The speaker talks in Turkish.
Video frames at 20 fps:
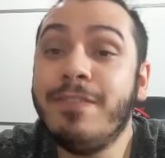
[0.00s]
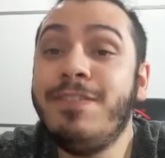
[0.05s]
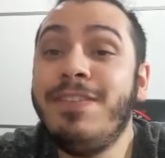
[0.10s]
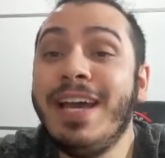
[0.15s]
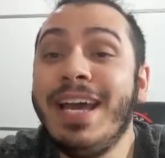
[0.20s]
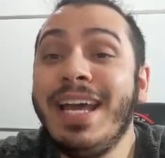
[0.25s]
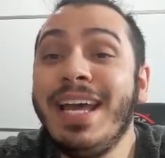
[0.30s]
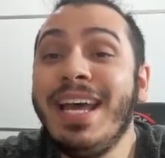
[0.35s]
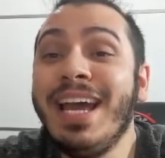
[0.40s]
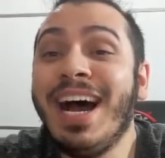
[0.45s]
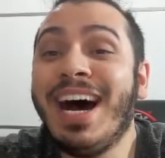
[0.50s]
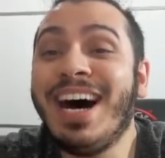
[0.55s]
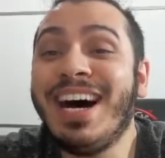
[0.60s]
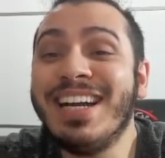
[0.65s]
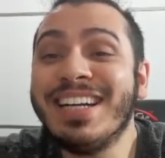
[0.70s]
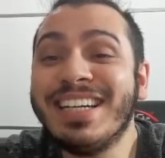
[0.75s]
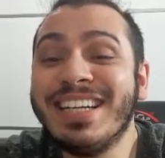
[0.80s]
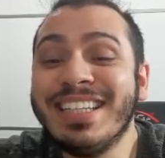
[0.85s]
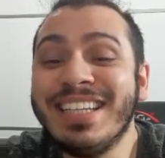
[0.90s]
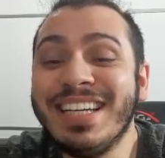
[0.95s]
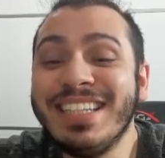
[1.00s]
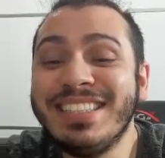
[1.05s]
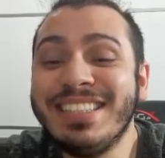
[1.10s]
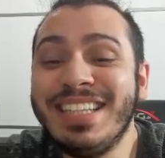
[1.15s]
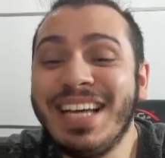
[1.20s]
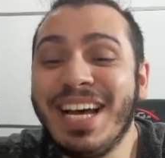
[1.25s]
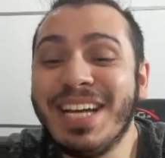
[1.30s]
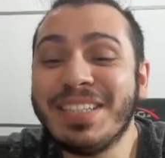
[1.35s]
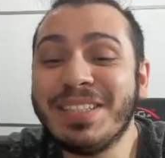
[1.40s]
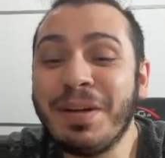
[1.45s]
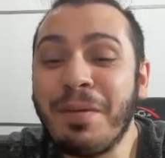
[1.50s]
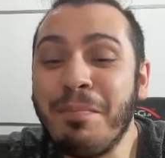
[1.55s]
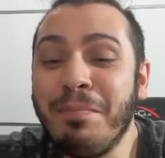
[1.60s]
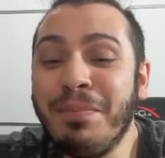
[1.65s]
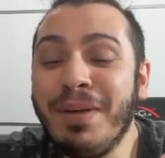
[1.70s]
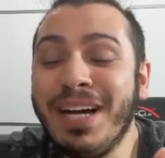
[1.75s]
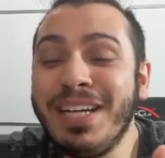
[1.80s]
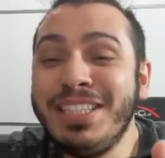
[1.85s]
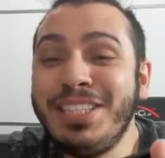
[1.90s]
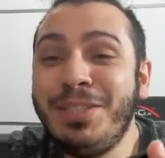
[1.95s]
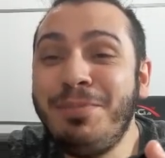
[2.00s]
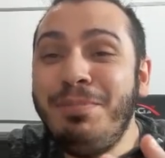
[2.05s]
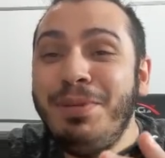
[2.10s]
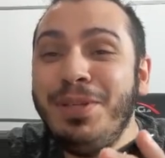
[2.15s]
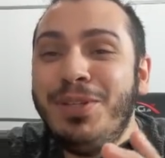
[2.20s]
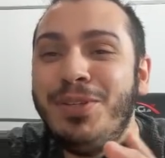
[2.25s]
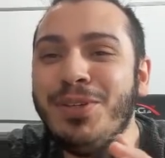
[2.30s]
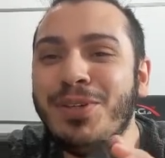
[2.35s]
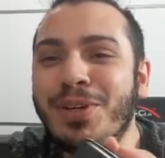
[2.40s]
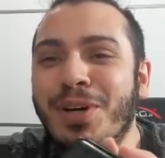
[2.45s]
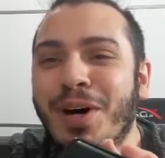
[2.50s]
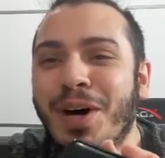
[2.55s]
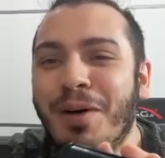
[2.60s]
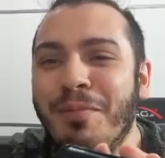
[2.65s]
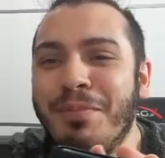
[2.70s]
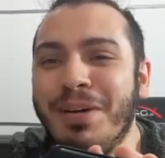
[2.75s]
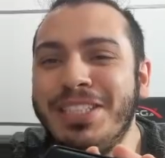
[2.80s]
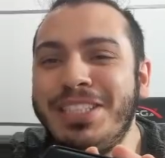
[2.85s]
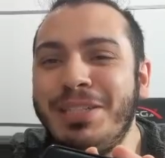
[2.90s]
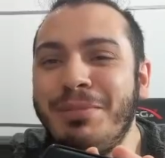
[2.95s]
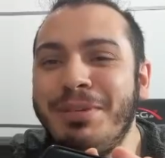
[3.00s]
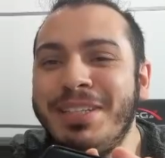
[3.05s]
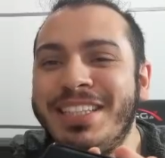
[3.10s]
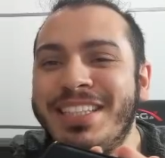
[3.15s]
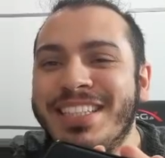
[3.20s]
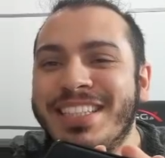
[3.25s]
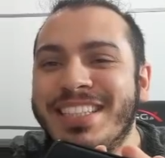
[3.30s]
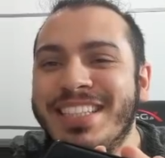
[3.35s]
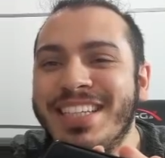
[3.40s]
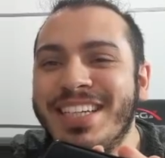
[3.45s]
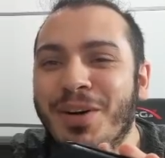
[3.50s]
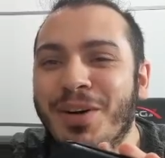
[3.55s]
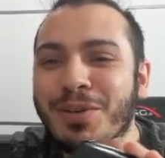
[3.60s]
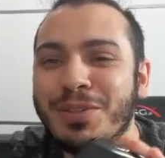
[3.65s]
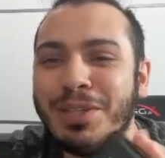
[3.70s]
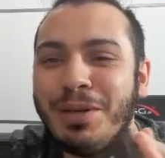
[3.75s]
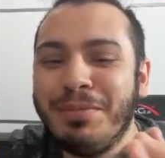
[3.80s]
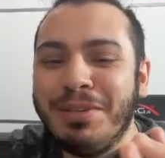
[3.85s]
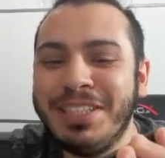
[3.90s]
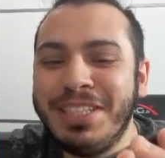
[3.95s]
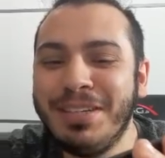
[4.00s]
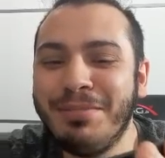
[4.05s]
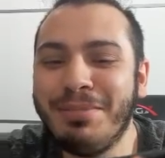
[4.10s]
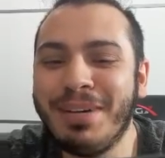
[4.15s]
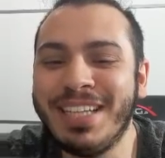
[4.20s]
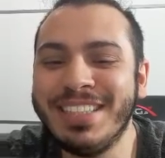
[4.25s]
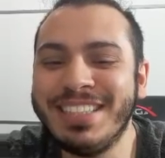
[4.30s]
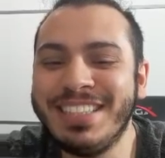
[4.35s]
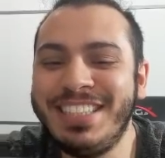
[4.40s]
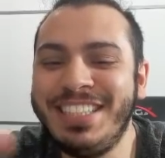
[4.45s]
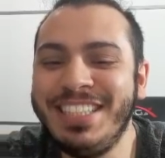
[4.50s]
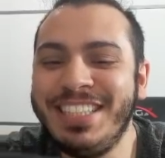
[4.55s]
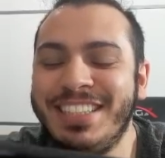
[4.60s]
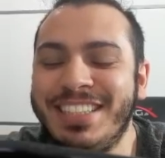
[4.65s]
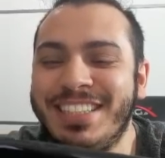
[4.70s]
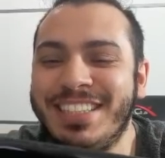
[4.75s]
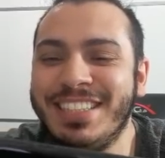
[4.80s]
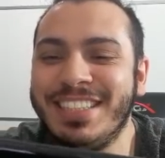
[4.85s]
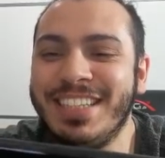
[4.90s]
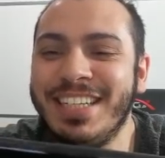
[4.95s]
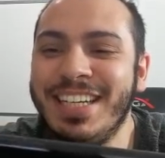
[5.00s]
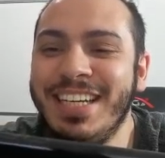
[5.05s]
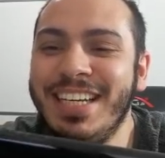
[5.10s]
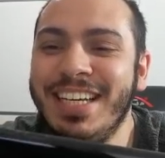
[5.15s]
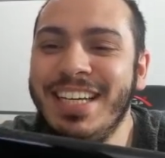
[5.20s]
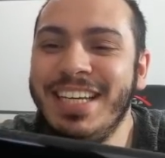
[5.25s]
Ve arkadaşlar maç bitiyor. Maçı bitirdi. Otomatikman çıktı.